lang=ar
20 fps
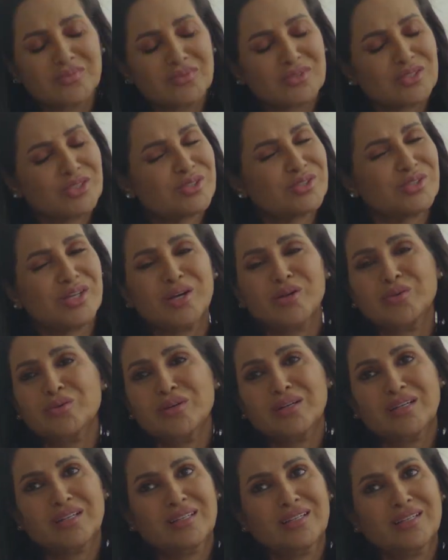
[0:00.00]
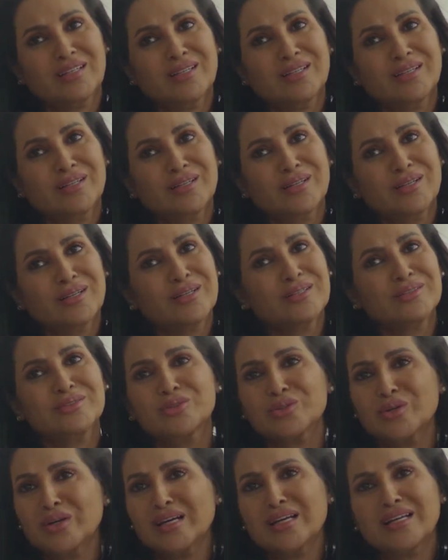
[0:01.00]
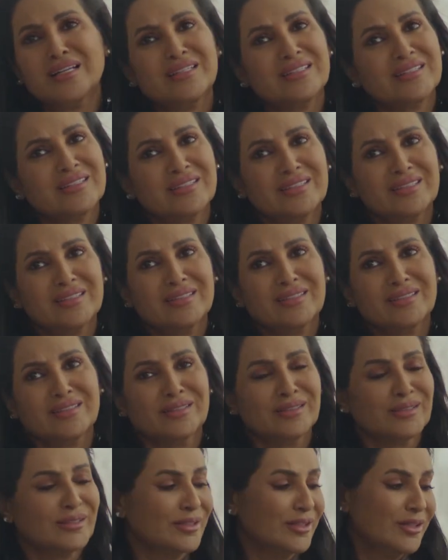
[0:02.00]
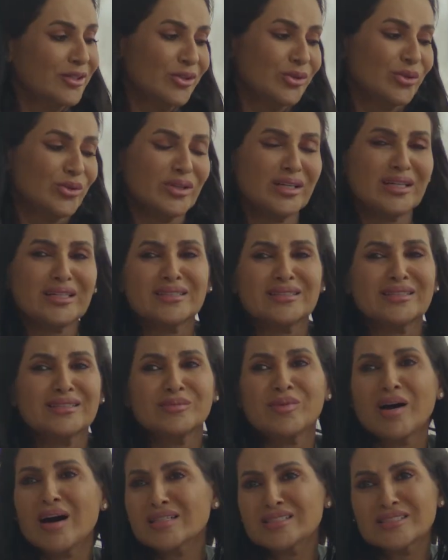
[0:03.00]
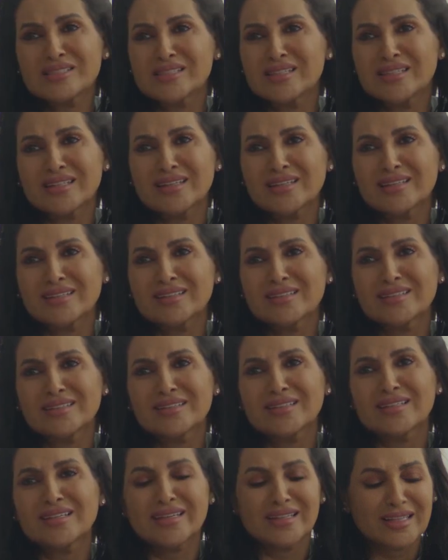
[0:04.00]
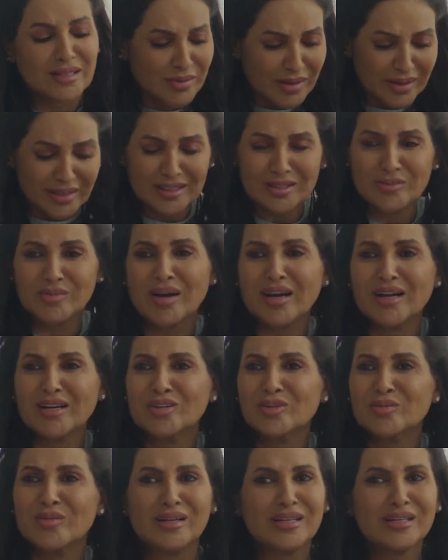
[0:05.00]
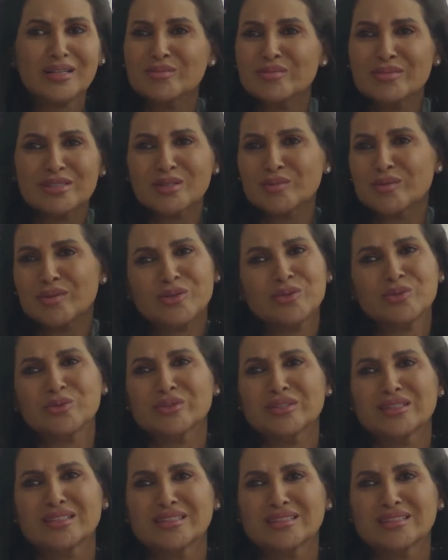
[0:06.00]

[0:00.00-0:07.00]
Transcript: ايش أنتوا أهلي وأختي ماجدة إذا ما كنت معاكم الحين متى بكون؟